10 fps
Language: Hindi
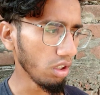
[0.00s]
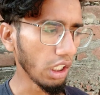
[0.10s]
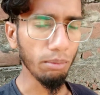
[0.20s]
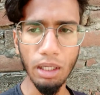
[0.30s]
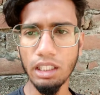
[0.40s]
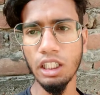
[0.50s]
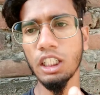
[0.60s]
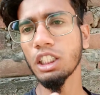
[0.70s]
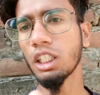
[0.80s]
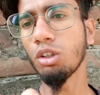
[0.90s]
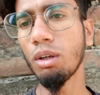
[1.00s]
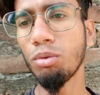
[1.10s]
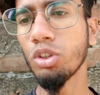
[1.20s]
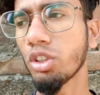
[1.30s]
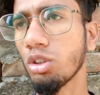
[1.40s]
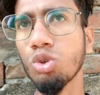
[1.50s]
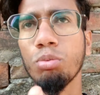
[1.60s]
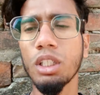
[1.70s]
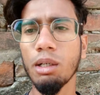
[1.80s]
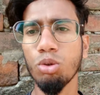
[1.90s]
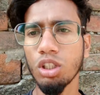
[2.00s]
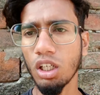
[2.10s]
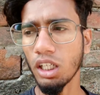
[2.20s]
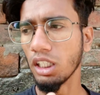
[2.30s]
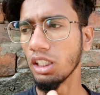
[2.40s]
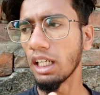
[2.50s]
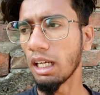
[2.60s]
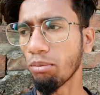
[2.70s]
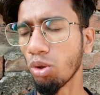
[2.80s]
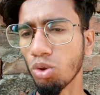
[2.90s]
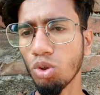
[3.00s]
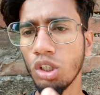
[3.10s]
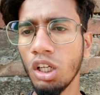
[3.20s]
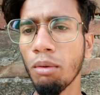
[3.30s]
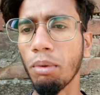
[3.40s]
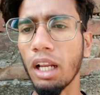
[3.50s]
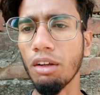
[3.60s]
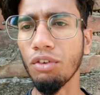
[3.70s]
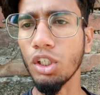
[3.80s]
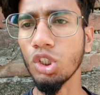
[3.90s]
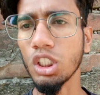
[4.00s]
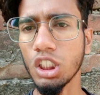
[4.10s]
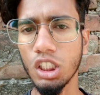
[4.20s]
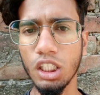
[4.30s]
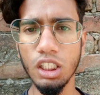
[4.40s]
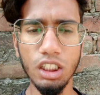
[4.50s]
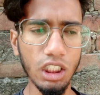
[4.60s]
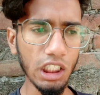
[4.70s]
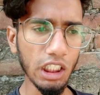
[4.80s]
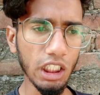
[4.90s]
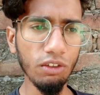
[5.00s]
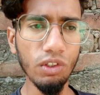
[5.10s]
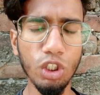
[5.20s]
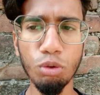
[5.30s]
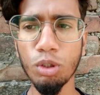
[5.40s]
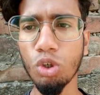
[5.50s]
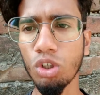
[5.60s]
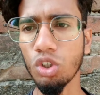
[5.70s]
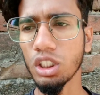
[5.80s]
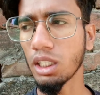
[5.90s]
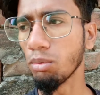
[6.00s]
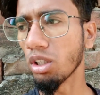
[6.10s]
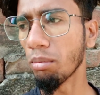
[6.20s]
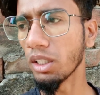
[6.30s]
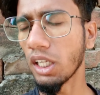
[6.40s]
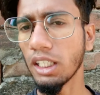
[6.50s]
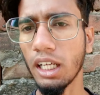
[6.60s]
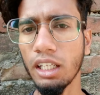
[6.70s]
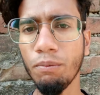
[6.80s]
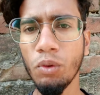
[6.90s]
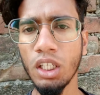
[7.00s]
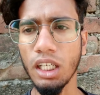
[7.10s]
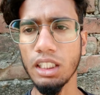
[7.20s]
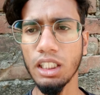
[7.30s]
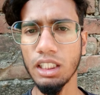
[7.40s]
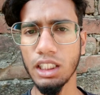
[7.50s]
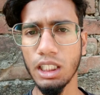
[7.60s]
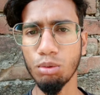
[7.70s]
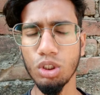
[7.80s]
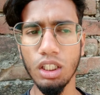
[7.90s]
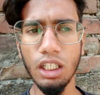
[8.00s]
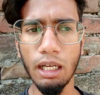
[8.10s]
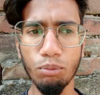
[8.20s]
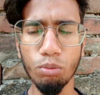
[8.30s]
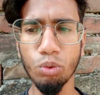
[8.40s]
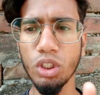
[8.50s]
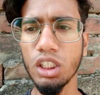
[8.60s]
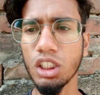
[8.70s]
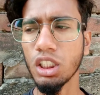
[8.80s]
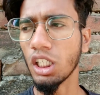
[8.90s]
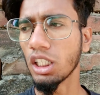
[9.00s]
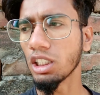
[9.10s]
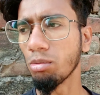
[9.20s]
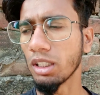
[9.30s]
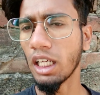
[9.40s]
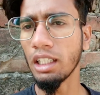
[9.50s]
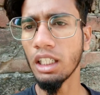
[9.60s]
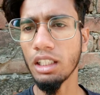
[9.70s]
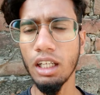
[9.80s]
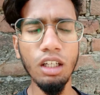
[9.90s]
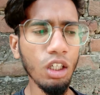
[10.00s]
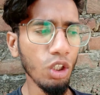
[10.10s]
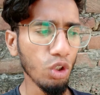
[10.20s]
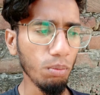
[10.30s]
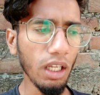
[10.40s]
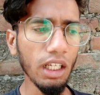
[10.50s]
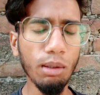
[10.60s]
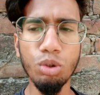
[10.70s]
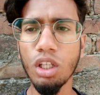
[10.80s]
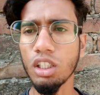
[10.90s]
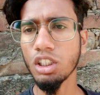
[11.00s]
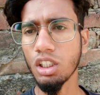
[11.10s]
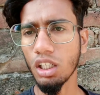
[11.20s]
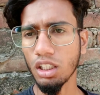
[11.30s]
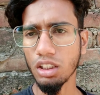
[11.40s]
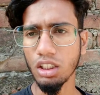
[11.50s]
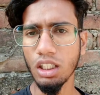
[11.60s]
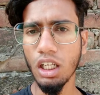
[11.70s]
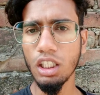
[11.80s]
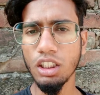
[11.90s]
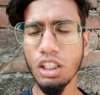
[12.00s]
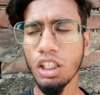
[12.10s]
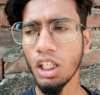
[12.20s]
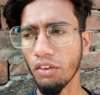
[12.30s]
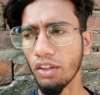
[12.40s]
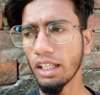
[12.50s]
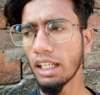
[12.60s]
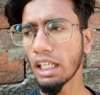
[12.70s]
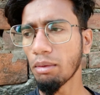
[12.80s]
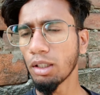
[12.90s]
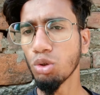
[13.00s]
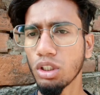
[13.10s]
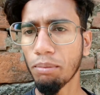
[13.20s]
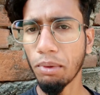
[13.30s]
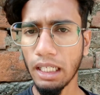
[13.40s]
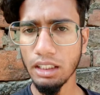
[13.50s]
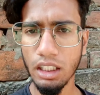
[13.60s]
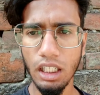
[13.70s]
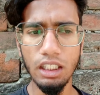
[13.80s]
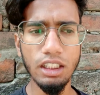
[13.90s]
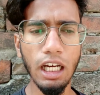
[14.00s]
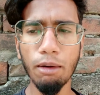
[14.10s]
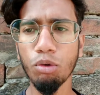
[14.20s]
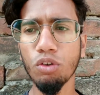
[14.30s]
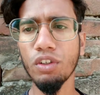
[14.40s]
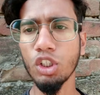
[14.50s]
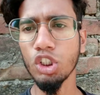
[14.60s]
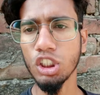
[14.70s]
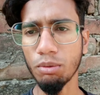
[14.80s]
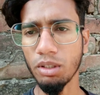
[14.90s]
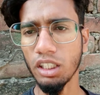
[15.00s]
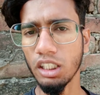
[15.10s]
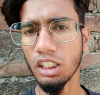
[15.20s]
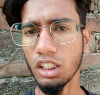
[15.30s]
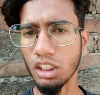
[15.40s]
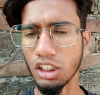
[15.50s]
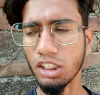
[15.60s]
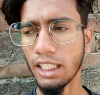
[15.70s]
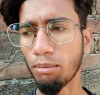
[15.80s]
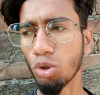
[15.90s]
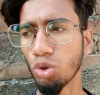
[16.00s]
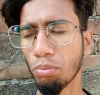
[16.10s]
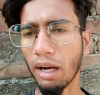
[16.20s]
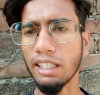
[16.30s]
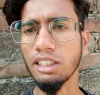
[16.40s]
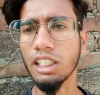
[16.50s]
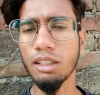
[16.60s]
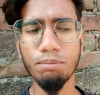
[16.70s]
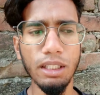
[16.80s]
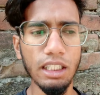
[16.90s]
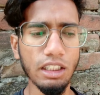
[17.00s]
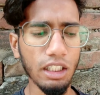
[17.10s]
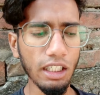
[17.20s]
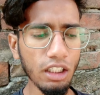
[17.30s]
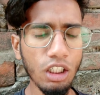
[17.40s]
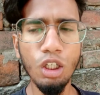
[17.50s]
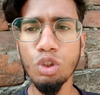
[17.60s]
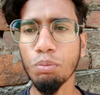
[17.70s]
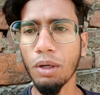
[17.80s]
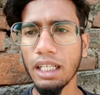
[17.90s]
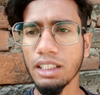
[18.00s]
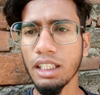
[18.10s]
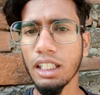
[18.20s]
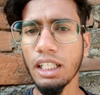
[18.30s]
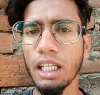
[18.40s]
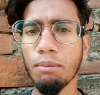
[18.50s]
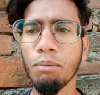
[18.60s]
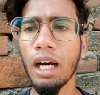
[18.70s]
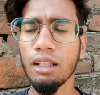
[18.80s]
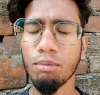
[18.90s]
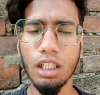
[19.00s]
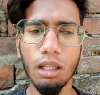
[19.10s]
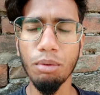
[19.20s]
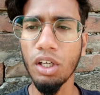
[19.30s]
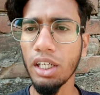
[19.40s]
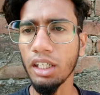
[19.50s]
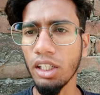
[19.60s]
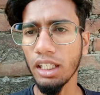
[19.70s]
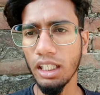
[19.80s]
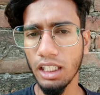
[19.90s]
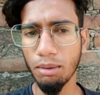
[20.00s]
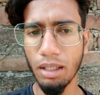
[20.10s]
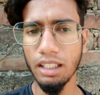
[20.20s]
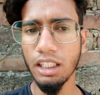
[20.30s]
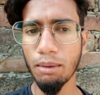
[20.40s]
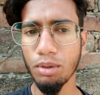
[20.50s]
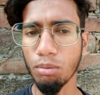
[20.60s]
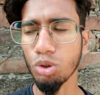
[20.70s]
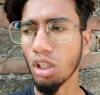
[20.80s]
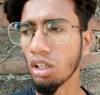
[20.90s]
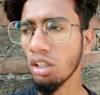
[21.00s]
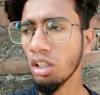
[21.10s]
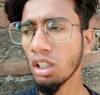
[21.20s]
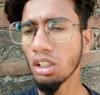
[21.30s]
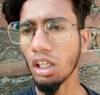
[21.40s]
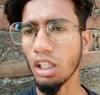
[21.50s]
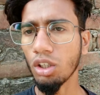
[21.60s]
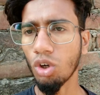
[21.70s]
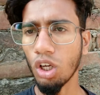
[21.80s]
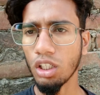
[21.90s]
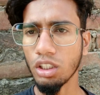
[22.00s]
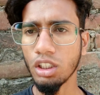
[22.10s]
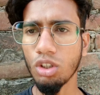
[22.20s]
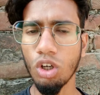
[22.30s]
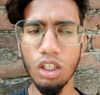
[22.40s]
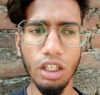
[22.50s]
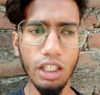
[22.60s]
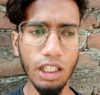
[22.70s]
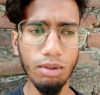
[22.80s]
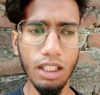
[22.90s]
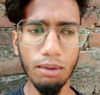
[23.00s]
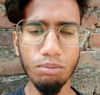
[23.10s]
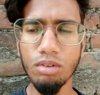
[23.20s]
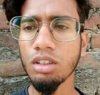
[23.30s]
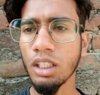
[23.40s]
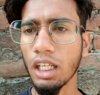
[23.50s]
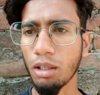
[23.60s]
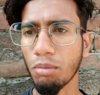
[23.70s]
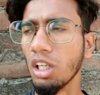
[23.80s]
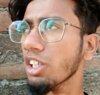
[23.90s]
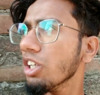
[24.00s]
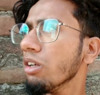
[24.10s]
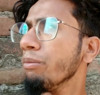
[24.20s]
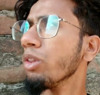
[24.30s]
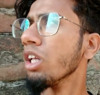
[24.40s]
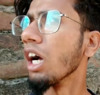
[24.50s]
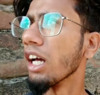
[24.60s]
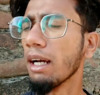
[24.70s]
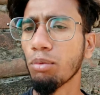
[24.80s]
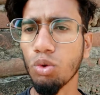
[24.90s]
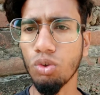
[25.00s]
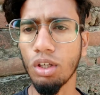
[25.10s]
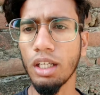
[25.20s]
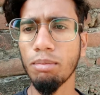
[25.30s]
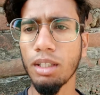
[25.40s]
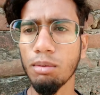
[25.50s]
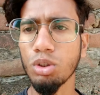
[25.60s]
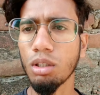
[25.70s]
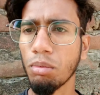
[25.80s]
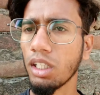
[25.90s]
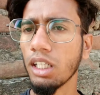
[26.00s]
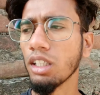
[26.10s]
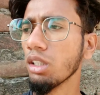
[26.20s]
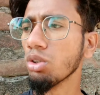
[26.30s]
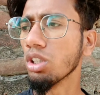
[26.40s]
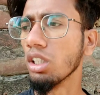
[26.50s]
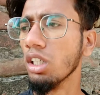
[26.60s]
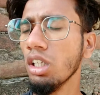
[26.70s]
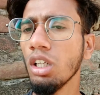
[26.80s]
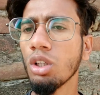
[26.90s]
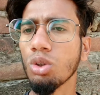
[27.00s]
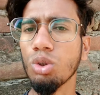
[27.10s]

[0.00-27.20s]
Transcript: एक बात कहना चाहता हूँ आप लोगों से जो भी कबूतर ख़रीदना है आप लोगों को पहले वीडियो अच्छी तरीके से देखिए वीडियो में कौन कौन से कबूतर बताए जा रहे हैं कैसे कैसे कबूतर हैं आपको पूरी अच्छी तरीके से बताया जाता है तो पहले कबूतर अच्छी तरीके से देख लीजिए देखने के बाद उसका प्राइस देख लीजिए आप लोग वीडियो स्किप करके देखते हैं इसी से आप लोगों को प्राइस नहीं पता चलता है तो प्राइस देखने के बाद मतलब रेट देखने के बाद ही आप कबूतर के लिए कॉल कीजिए कॉल करने के बाद आप जाकर मिल लीजिए अगर आपको वो रेट में कबूतर मिल जाता है तो सही है तो